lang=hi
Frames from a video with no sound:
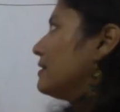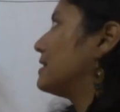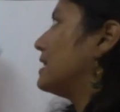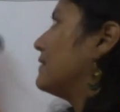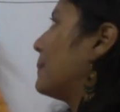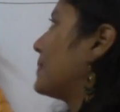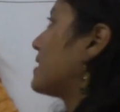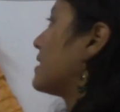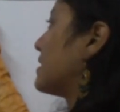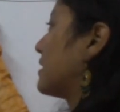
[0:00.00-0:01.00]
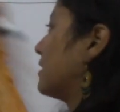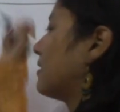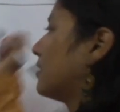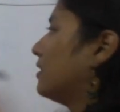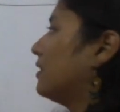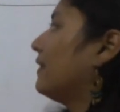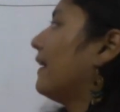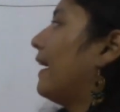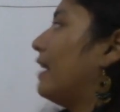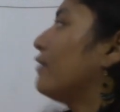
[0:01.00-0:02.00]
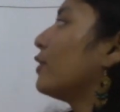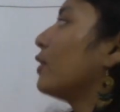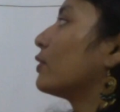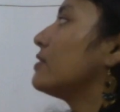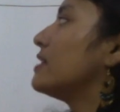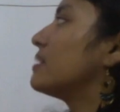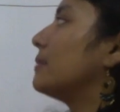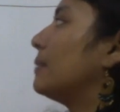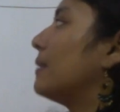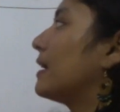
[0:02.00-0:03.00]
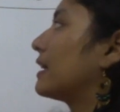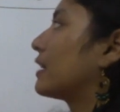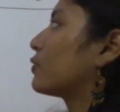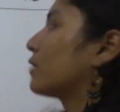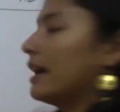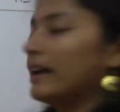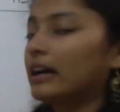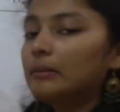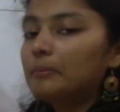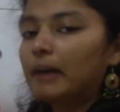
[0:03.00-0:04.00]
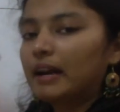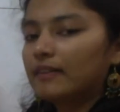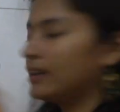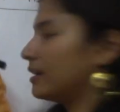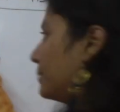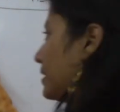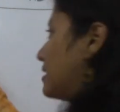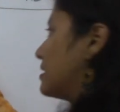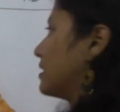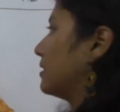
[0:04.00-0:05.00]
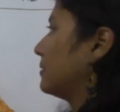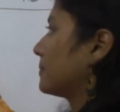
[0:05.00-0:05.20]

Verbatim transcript: सी वापस आ जाएगा एल एफ नॉट को सी से मल्टीप्लाई करेंगे तो क्या आएगा बड़ा वाला नंबर आ जाएगा